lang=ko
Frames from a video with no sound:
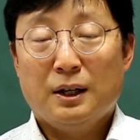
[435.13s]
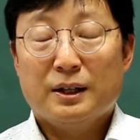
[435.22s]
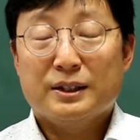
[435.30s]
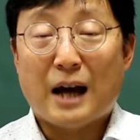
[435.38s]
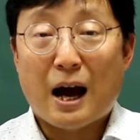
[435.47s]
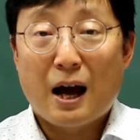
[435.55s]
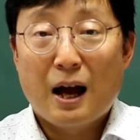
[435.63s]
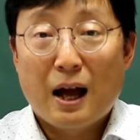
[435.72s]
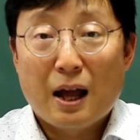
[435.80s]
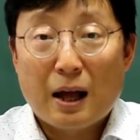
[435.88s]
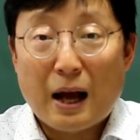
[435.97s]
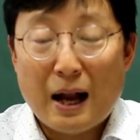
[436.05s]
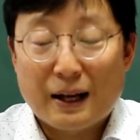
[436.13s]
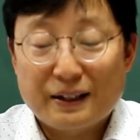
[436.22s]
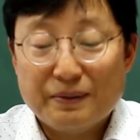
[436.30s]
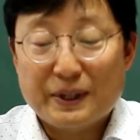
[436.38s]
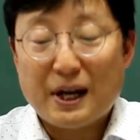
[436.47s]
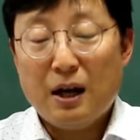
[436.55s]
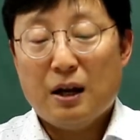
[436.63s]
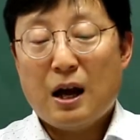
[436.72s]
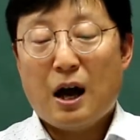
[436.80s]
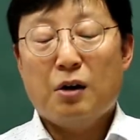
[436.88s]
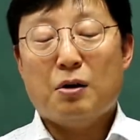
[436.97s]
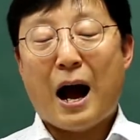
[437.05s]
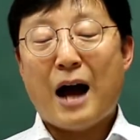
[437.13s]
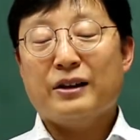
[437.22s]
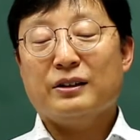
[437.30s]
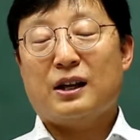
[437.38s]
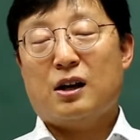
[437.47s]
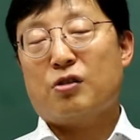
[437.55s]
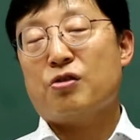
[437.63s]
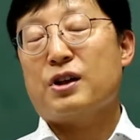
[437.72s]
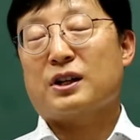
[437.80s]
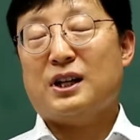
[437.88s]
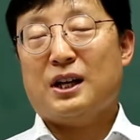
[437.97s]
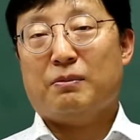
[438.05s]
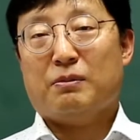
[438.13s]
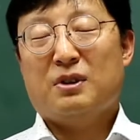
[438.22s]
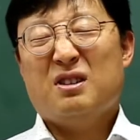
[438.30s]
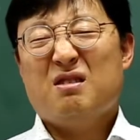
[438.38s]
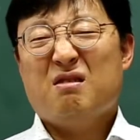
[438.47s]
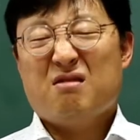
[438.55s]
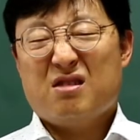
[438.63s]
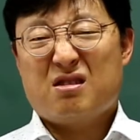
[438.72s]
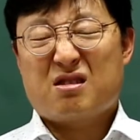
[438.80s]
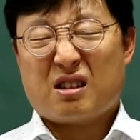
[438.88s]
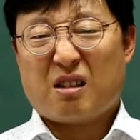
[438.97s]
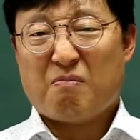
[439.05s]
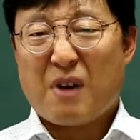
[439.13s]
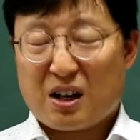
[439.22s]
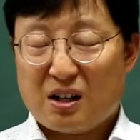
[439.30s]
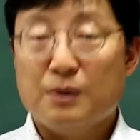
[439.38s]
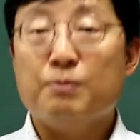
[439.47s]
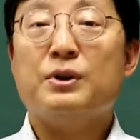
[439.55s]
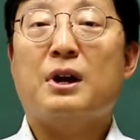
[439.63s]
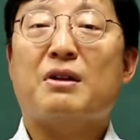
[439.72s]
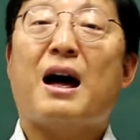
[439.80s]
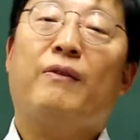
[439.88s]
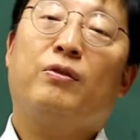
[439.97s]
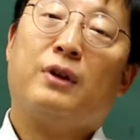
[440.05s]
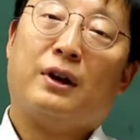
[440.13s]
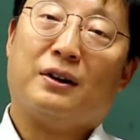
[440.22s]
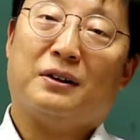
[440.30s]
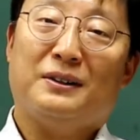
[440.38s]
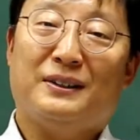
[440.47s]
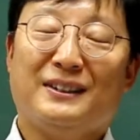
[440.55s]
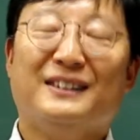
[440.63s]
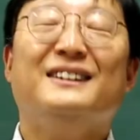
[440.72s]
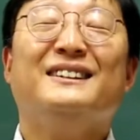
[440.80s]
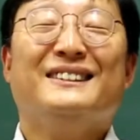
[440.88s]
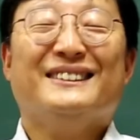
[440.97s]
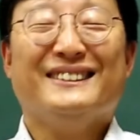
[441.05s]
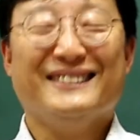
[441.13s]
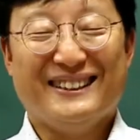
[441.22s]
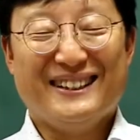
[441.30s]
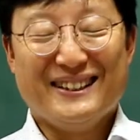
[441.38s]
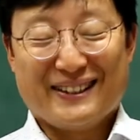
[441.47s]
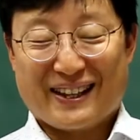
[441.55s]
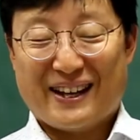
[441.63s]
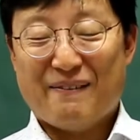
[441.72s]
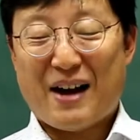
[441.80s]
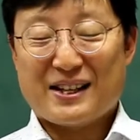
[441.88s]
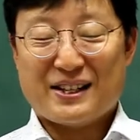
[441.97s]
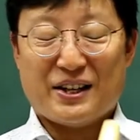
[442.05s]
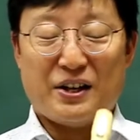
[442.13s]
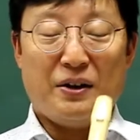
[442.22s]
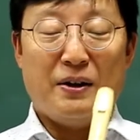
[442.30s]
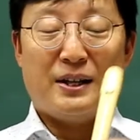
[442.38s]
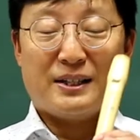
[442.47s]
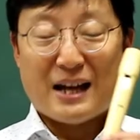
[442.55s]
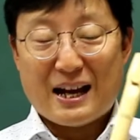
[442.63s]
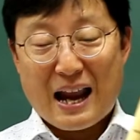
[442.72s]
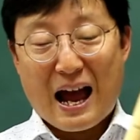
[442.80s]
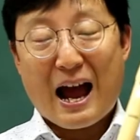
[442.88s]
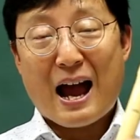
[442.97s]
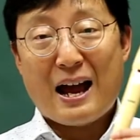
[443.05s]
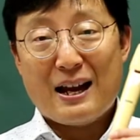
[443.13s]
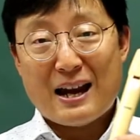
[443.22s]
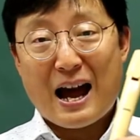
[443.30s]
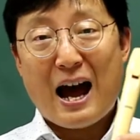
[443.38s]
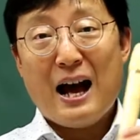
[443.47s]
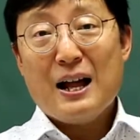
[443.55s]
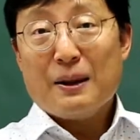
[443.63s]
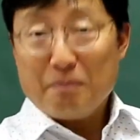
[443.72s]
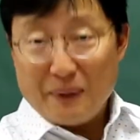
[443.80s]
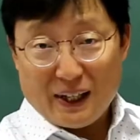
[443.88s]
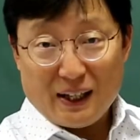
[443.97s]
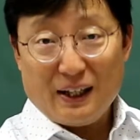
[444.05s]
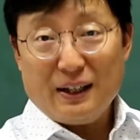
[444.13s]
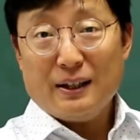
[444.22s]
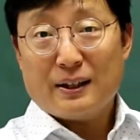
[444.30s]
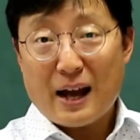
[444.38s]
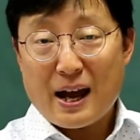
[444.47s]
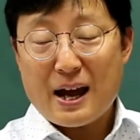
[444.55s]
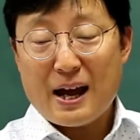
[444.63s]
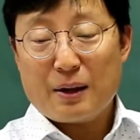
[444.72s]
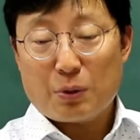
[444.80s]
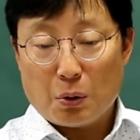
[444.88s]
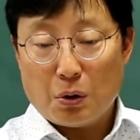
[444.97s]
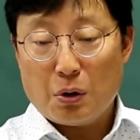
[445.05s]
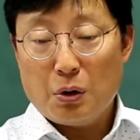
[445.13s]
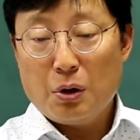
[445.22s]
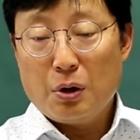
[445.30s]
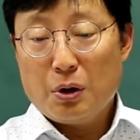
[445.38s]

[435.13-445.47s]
자, 알겠습니까? 아유, 아는데요, 선생님. 막 흥분해서 안 돼요. 네, 맞아요. 자, 라라. 미, 레, 도.